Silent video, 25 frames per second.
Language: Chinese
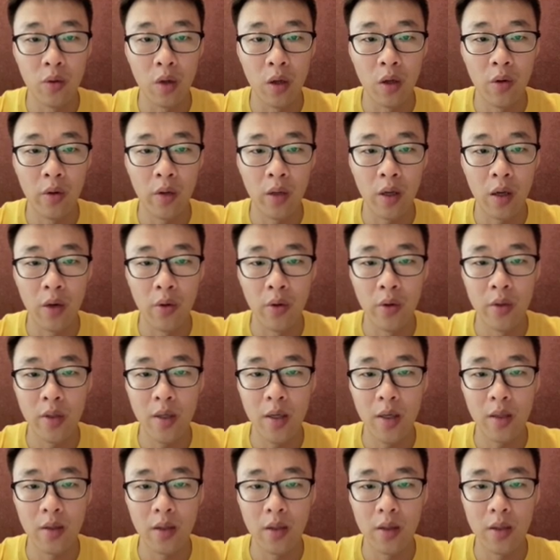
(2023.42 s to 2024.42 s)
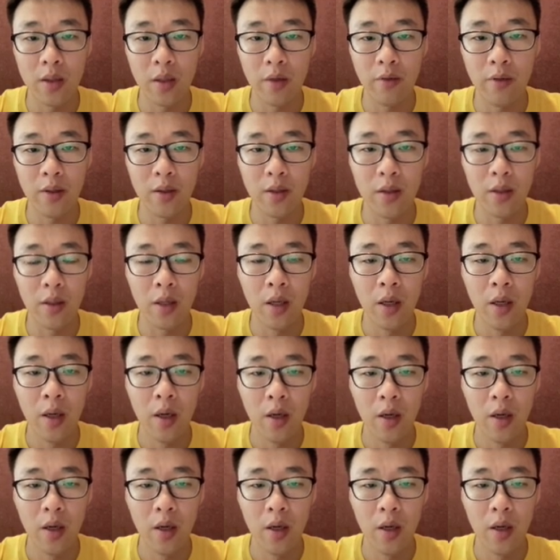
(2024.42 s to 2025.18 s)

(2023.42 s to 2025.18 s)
主要会考虑这样的一些问题。